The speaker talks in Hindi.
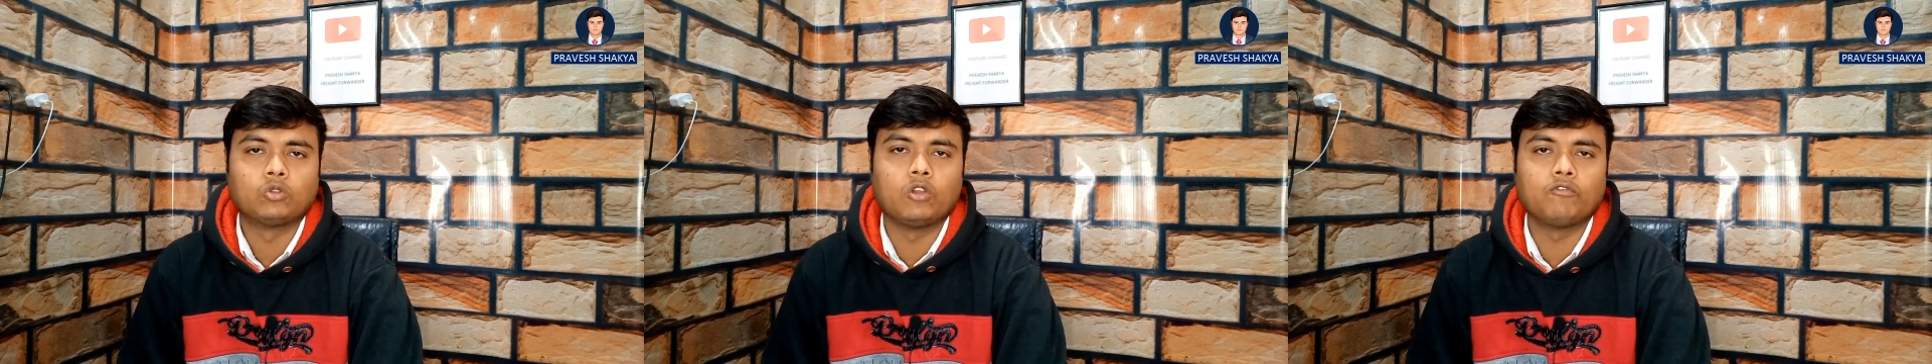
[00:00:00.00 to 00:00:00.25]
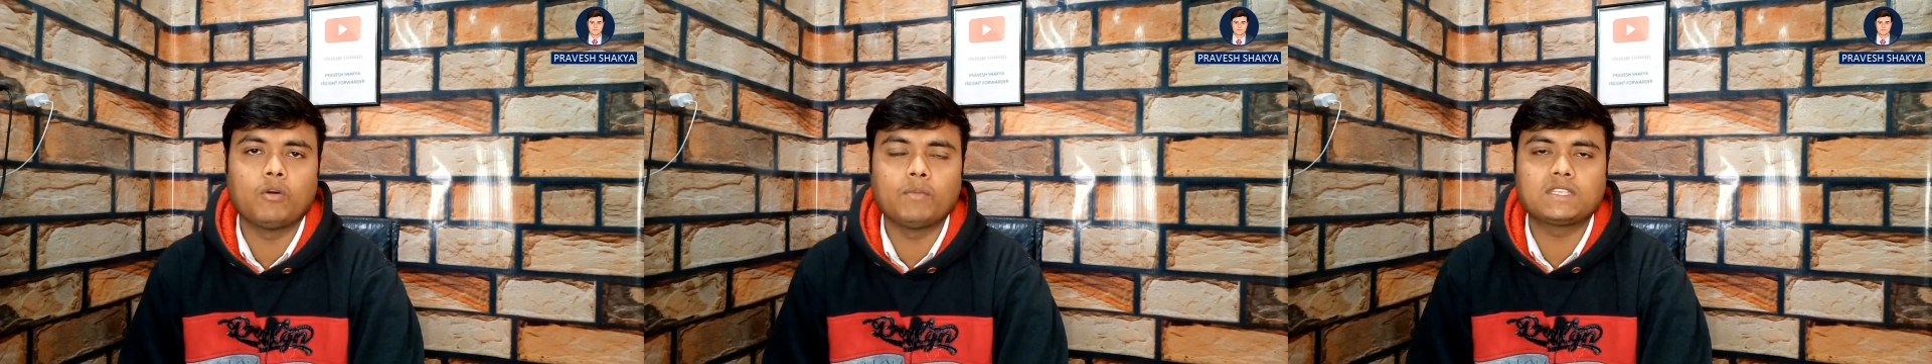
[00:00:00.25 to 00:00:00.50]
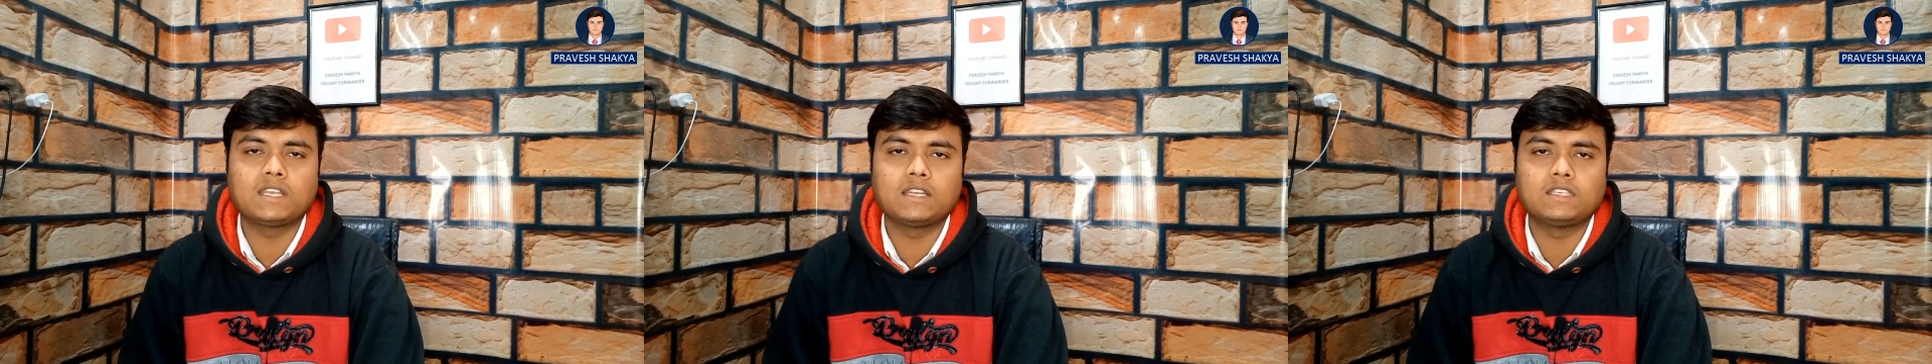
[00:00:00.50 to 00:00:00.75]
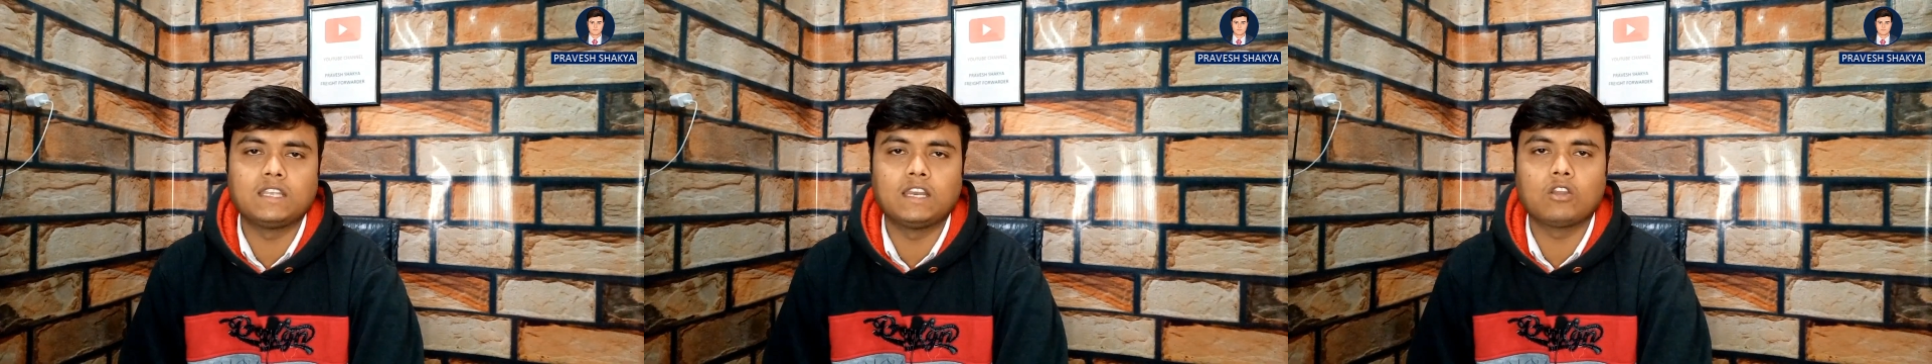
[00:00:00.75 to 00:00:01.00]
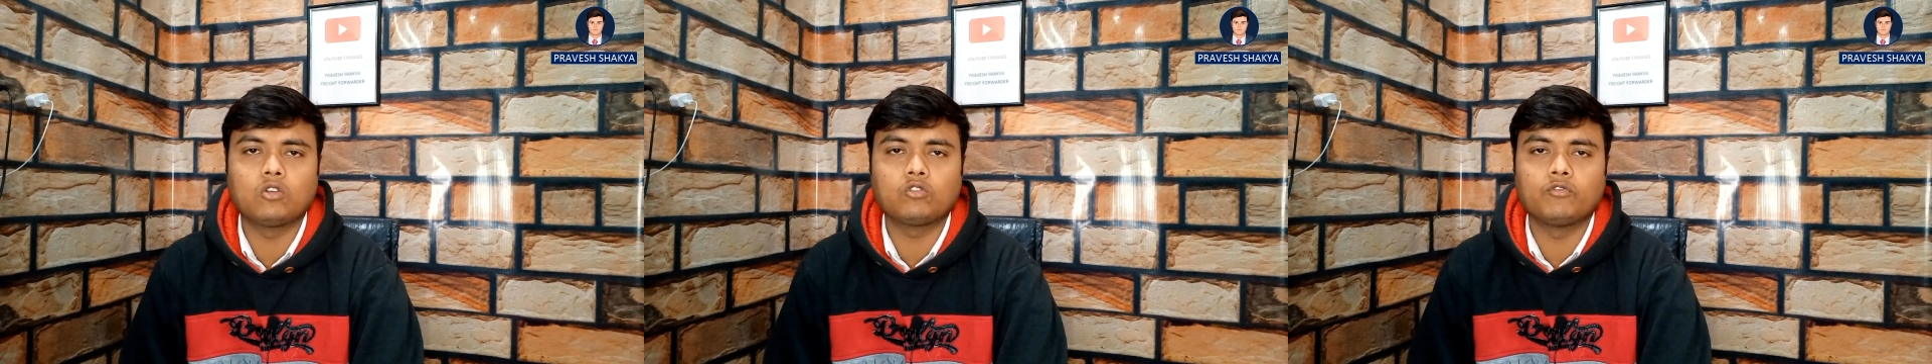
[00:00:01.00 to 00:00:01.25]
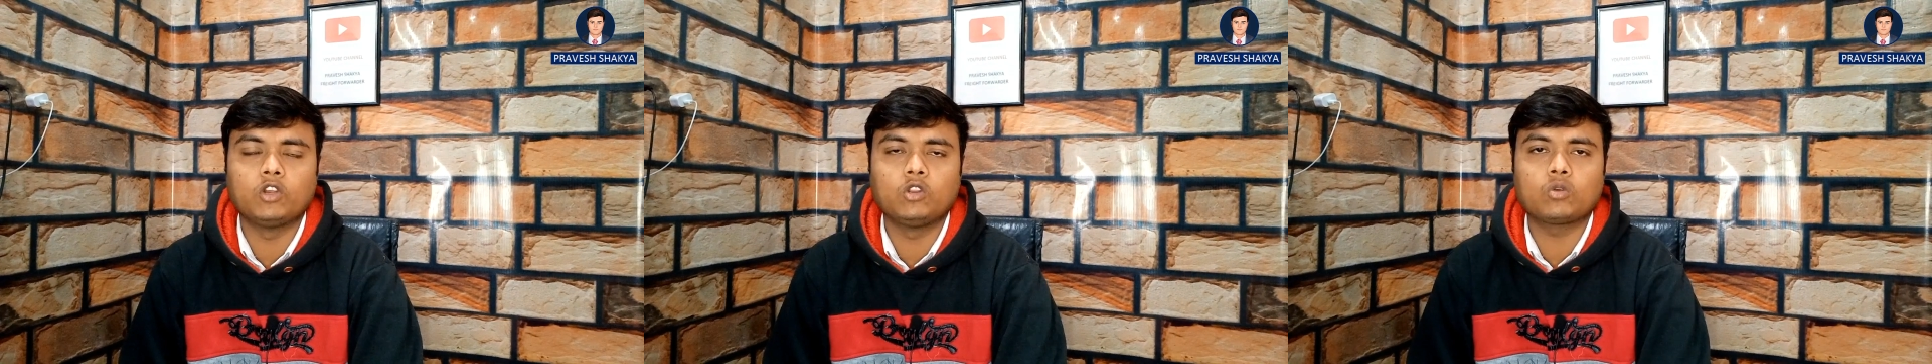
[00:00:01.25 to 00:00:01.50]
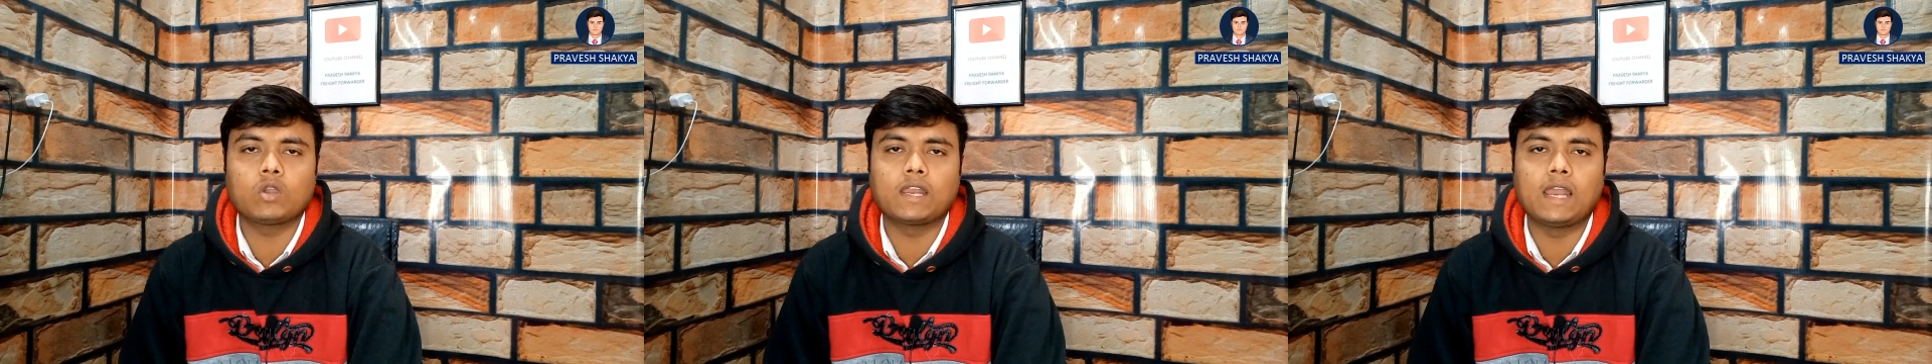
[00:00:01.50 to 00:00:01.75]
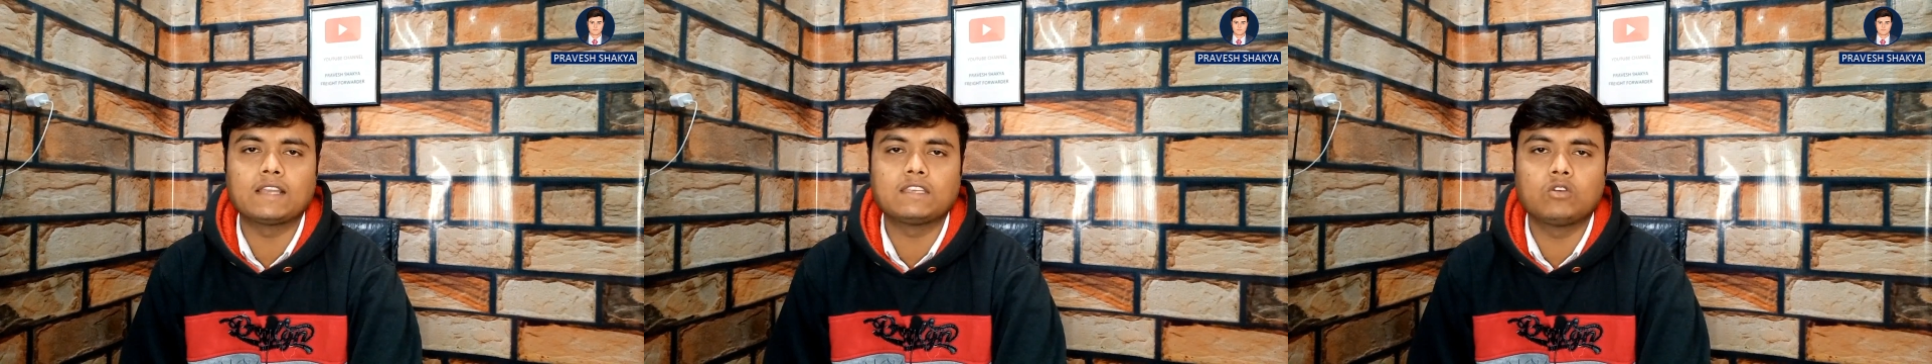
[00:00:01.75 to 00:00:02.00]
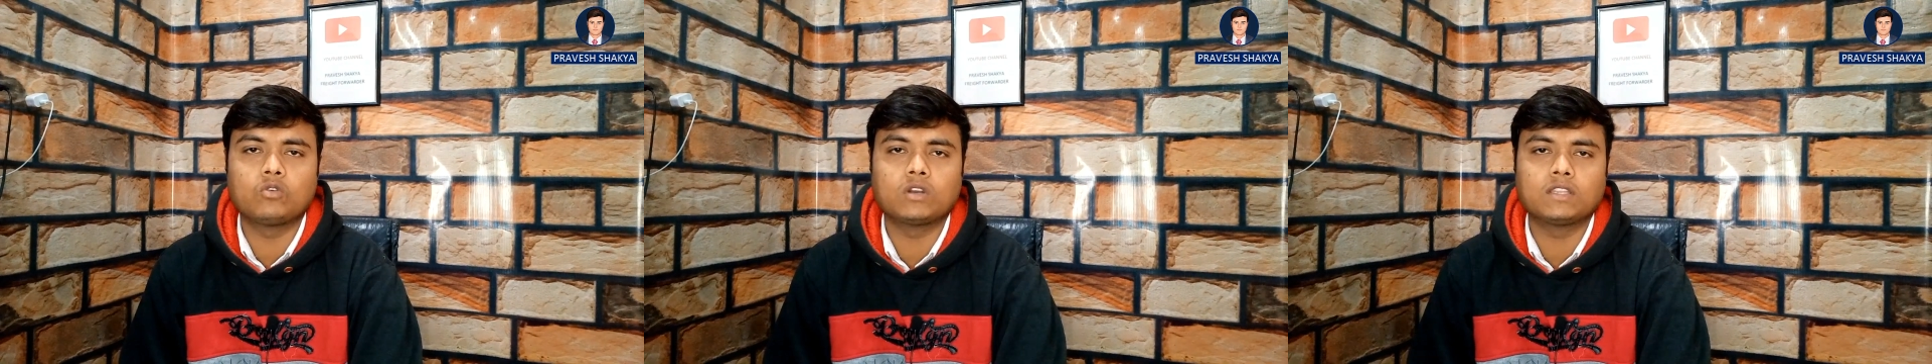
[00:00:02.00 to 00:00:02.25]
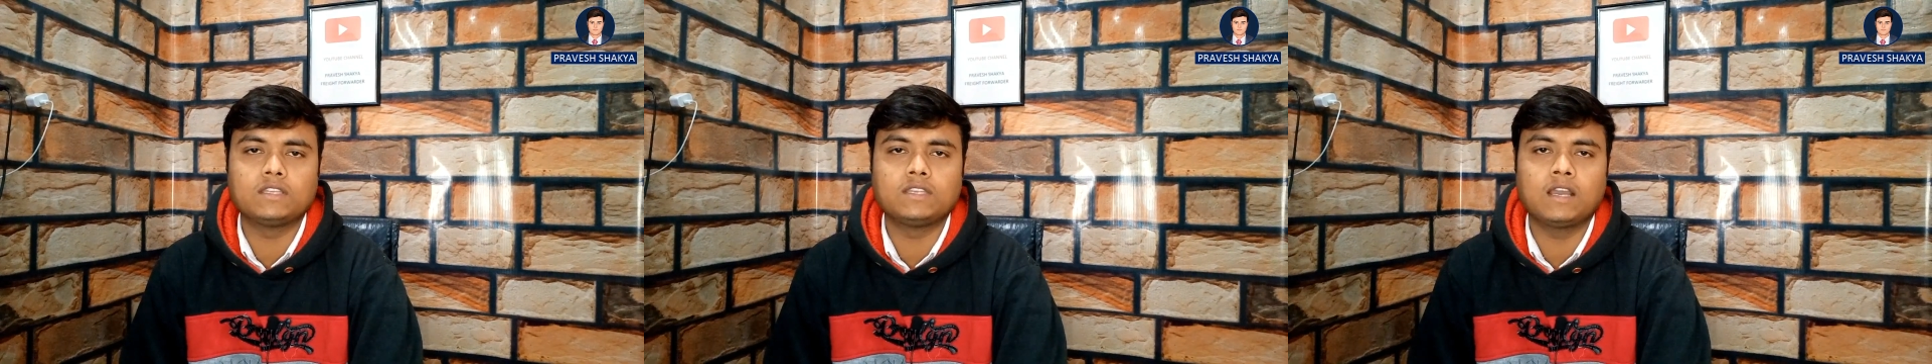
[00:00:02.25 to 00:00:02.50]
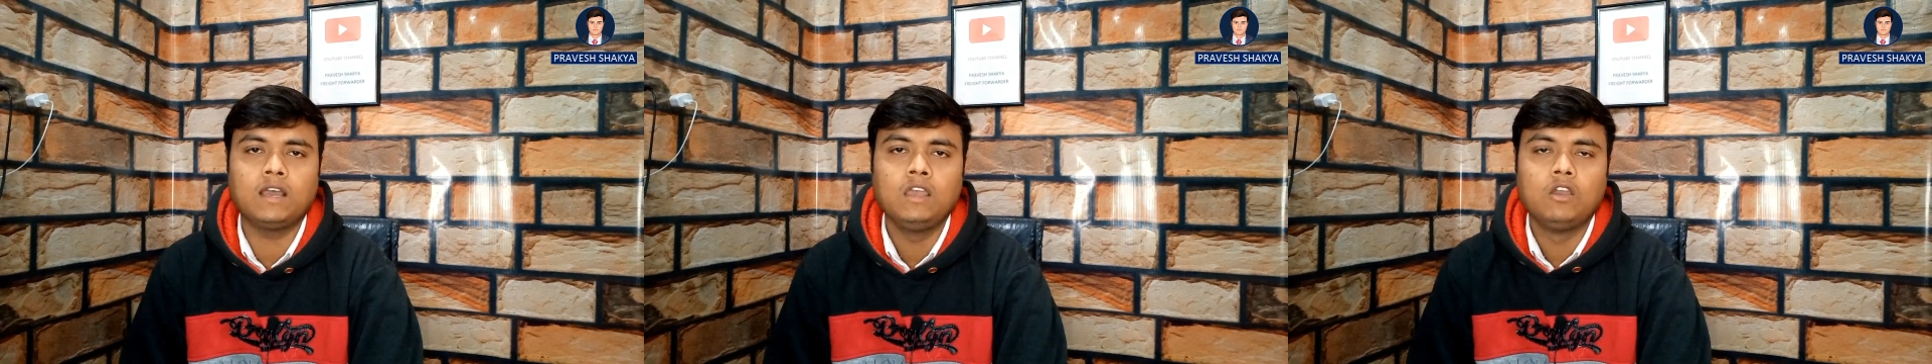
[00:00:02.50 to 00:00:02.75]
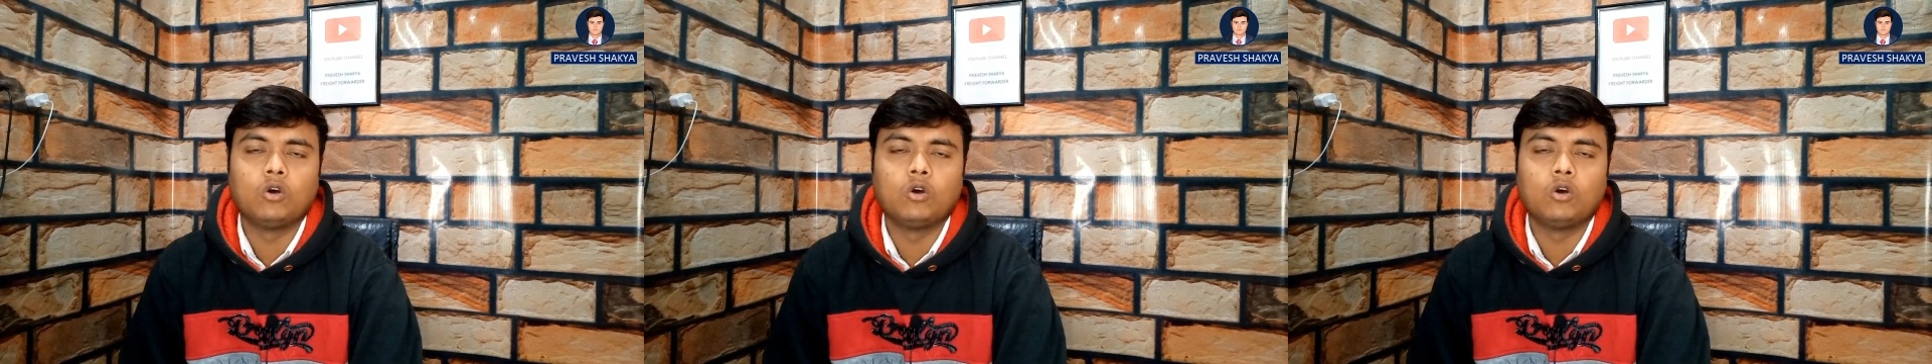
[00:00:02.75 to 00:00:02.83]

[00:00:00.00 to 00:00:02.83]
तो इन्फॉर्मेशन अच्छी लगेगी तो वीडियो को एक लाइक जरूर कर दीजिएगा